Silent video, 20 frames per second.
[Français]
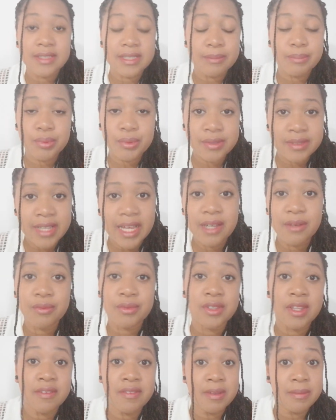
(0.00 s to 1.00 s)
c'est pour ça que vous
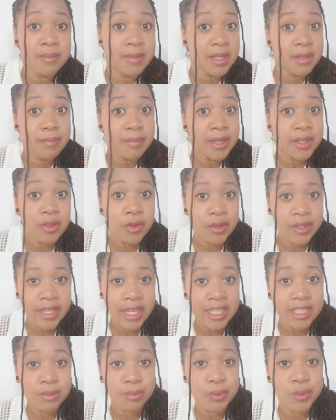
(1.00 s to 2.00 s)
n'avez peut-être pas
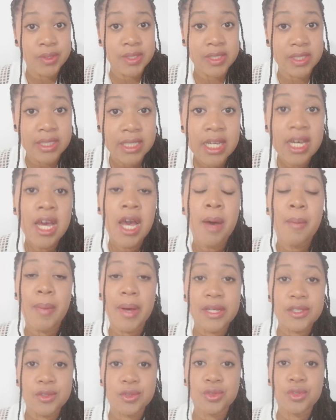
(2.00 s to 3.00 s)
d'orgasme aussi,
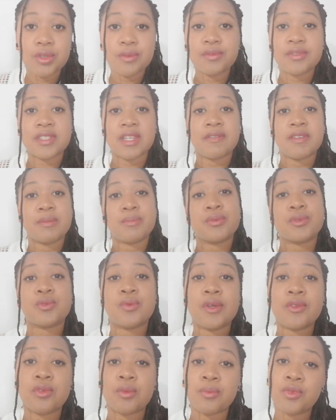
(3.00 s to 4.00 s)
parce que vous avez
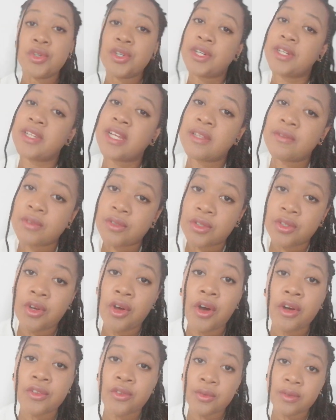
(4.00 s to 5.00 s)
besoin de mieux connaître votre
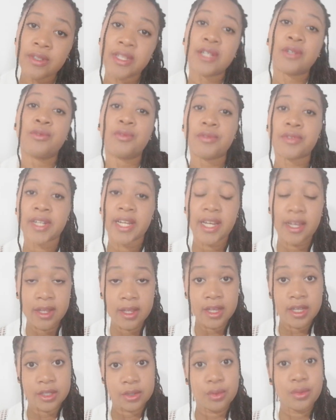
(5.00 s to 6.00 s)
corps, de le découvrir,
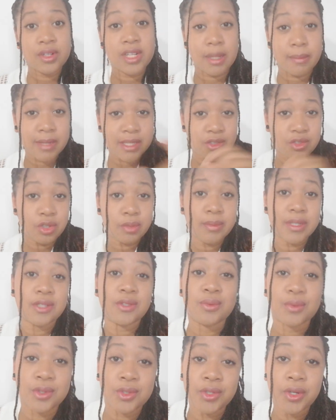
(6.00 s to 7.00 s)
donc la
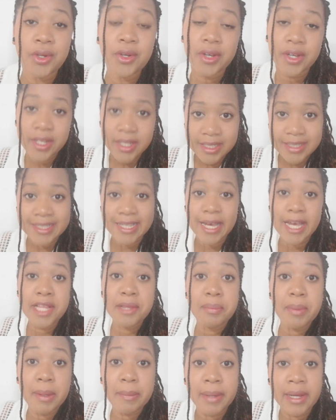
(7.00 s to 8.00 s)
masturbation seule, ça
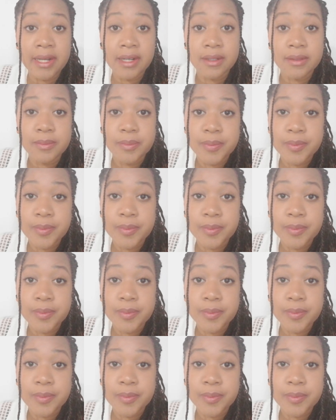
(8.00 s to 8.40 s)
aide pas mal.